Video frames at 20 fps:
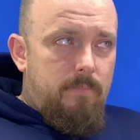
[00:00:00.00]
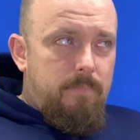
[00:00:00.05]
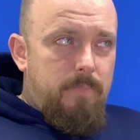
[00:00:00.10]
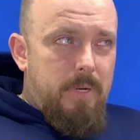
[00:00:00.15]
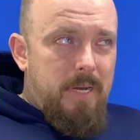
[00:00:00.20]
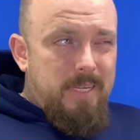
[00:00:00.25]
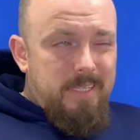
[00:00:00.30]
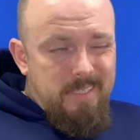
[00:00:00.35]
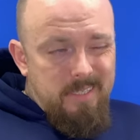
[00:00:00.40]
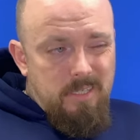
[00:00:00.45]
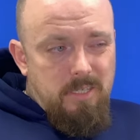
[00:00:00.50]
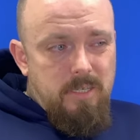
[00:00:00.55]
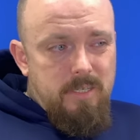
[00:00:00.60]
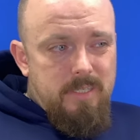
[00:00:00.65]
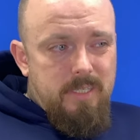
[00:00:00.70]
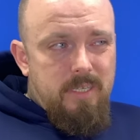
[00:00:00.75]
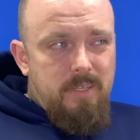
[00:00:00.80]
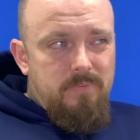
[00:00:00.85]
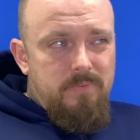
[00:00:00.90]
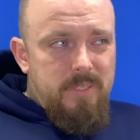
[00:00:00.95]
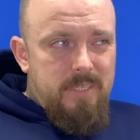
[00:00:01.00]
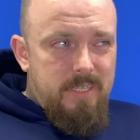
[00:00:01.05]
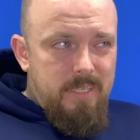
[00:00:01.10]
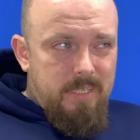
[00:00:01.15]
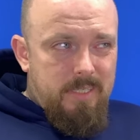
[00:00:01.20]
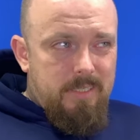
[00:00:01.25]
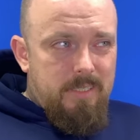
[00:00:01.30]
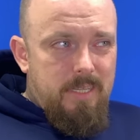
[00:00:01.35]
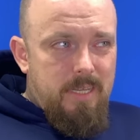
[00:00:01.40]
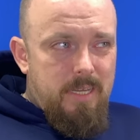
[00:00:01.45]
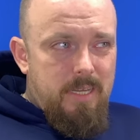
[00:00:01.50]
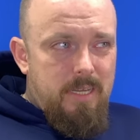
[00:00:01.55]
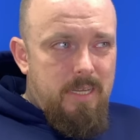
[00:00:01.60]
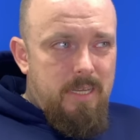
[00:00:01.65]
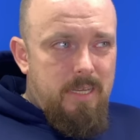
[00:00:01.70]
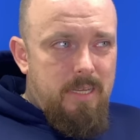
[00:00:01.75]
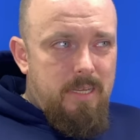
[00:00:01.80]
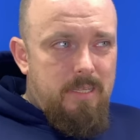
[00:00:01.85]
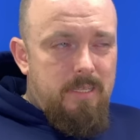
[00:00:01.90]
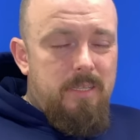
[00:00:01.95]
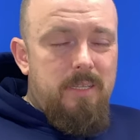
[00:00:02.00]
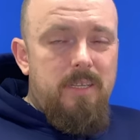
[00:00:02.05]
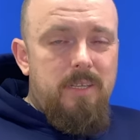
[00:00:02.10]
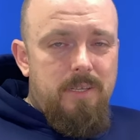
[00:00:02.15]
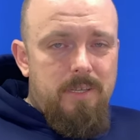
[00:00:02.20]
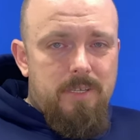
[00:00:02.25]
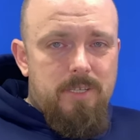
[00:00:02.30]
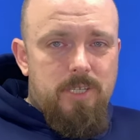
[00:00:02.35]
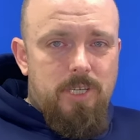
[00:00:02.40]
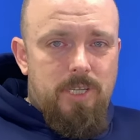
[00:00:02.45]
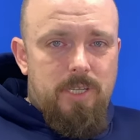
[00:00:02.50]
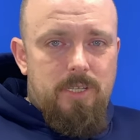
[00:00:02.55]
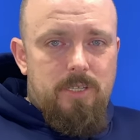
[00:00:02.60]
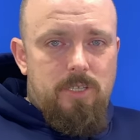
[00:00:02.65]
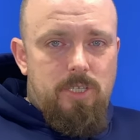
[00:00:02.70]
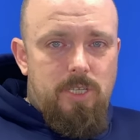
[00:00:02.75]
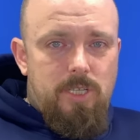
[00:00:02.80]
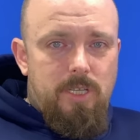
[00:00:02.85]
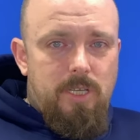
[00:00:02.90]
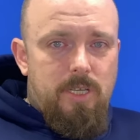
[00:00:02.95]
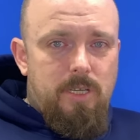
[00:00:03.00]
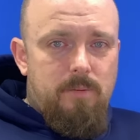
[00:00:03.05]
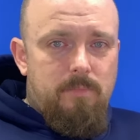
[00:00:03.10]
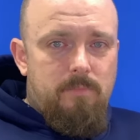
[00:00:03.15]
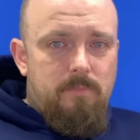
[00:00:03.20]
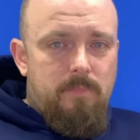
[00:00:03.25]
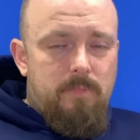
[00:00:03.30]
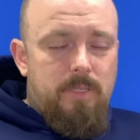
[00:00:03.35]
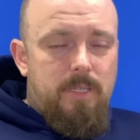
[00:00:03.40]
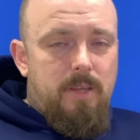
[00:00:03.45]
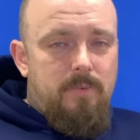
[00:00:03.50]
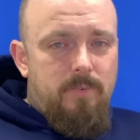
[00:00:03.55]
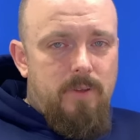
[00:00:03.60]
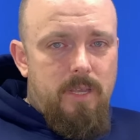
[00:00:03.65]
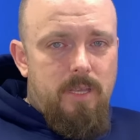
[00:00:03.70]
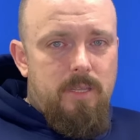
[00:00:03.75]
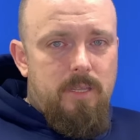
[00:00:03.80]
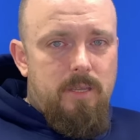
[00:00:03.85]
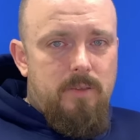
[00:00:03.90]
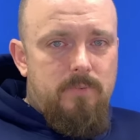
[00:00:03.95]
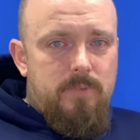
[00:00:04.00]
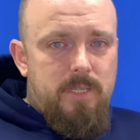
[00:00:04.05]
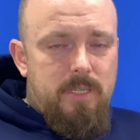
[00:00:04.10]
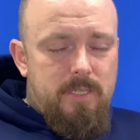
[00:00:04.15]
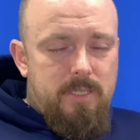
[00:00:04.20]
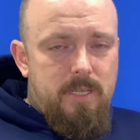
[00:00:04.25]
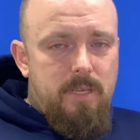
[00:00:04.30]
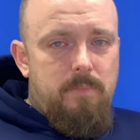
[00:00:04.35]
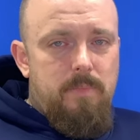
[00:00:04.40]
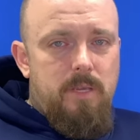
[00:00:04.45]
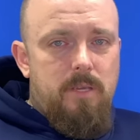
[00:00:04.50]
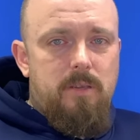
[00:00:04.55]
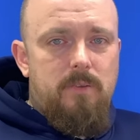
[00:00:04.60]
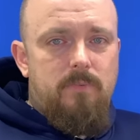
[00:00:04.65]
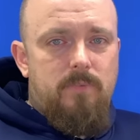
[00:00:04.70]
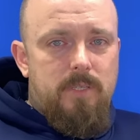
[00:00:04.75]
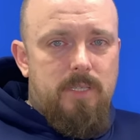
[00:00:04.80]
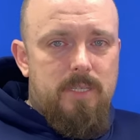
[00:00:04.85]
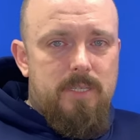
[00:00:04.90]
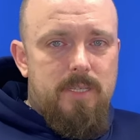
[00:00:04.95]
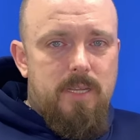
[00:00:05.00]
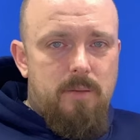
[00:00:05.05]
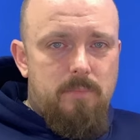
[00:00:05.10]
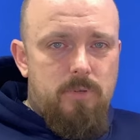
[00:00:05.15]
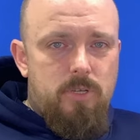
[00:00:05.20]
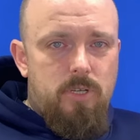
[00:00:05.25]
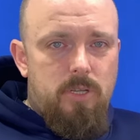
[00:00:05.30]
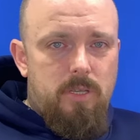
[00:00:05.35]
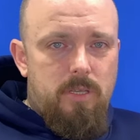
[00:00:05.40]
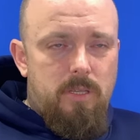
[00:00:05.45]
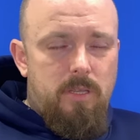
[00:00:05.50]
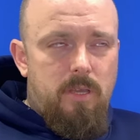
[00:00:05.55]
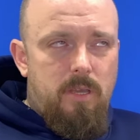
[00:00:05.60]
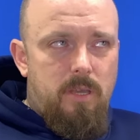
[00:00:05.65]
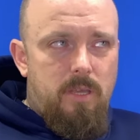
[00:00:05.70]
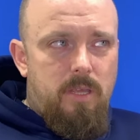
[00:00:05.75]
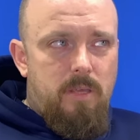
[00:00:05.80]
практически всегда ниже, чем давление в системе водоснабжения.